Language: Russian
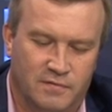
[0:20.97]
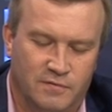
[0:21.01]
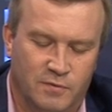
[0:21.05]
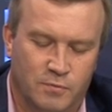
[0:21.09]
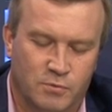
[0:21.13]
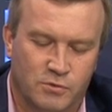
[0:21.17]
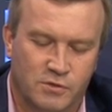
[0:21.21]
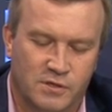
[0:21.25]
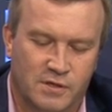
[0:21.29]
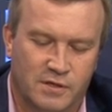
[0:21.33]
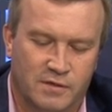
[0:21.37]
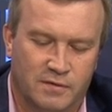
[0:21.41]

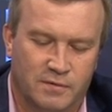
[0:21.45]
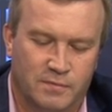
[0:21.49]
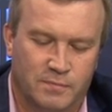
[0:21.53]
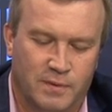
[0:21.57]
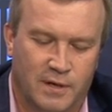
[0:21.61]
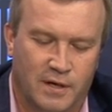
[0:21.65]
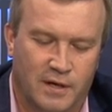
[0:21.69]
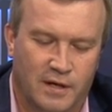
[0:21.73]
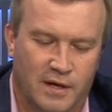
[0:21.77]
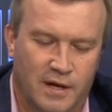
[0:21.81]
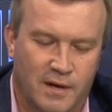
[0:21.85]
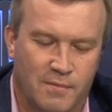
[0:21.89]
выпуск
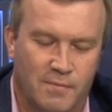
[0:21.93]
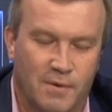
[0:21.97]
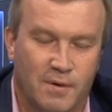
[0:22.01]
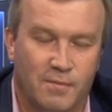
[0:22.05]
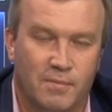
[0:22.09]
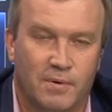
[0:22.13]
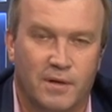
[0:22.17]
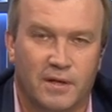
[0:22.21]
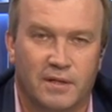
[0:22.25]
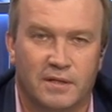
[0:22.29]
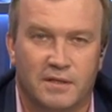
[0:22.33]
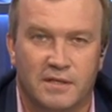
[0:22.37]
программы
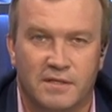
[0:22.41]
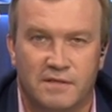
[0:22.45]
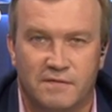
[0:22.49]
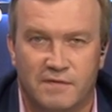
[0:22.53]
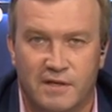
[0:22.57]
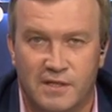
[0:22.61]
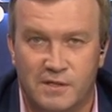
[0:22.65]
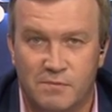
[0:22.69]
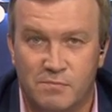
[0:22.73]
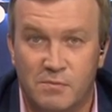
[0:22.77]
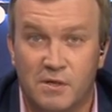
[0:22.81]
«Обратная связь».